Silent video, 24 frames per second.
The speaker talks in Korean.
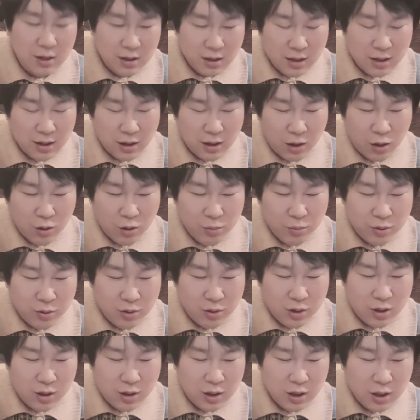그러니까
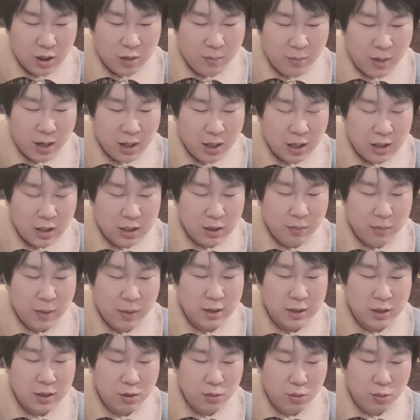여러분들 희망 잃지
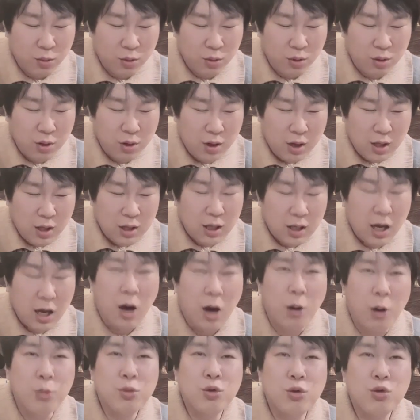마시고
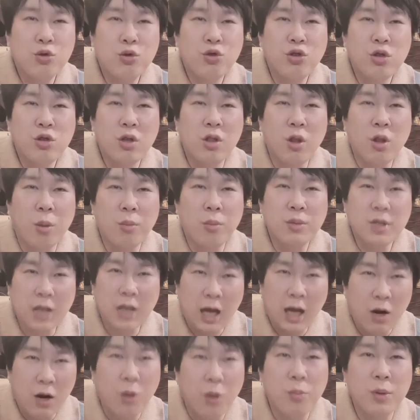아없수 수준 넘,
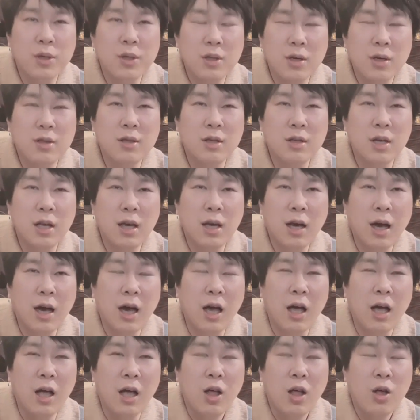잘
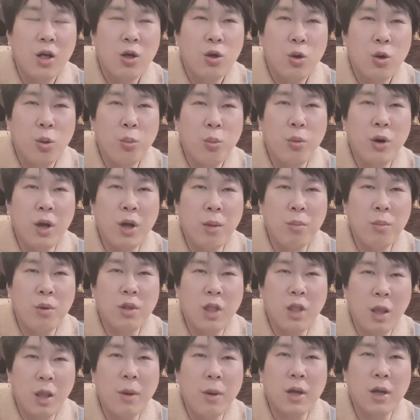넘기셨으니까 요번에 한번
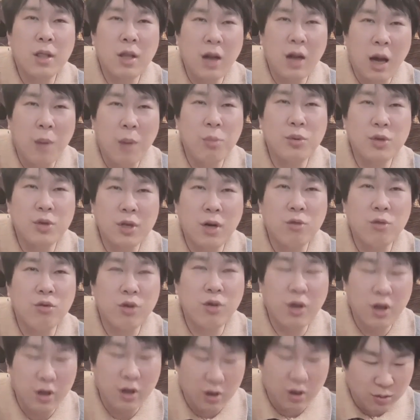대박들
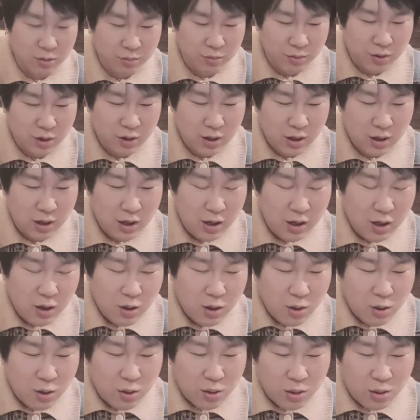나보자고요 여러분들
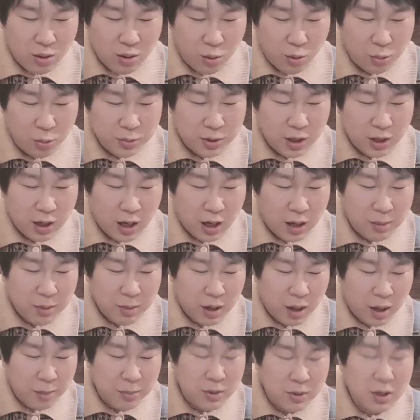어, 오비세 가입
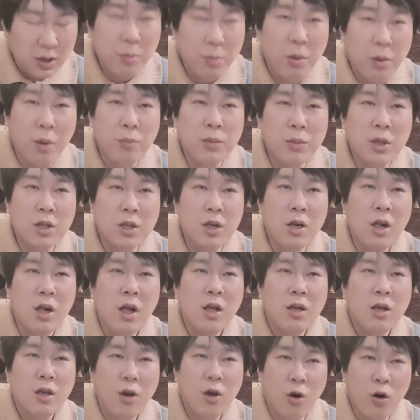감민세 범죄들
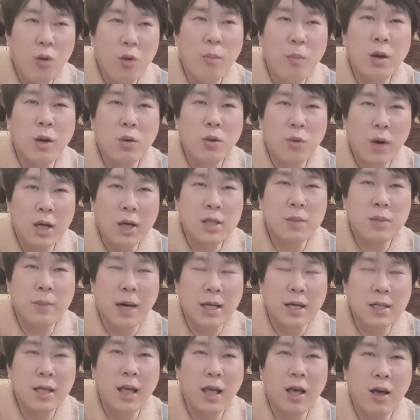경고망동하지
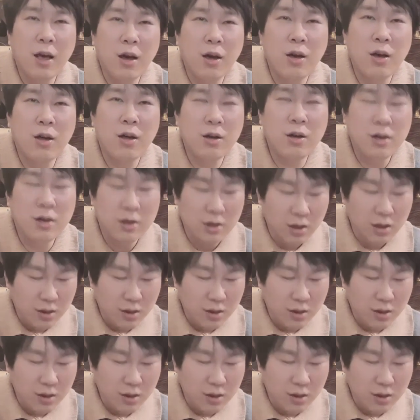마세요